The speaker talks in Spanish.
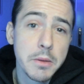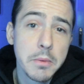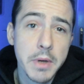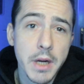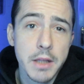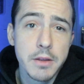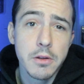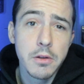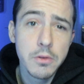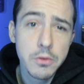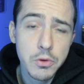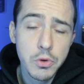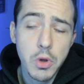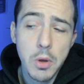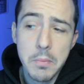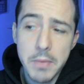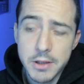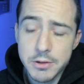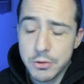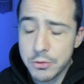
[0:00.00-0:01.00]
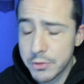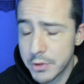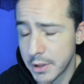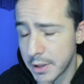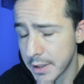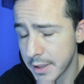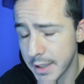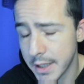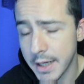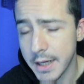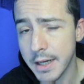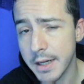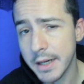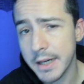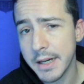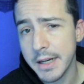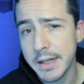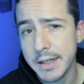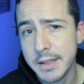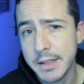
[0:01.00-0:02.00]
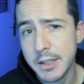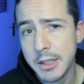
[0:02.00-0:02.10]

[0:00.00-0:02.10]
Brandon Thomas os encaja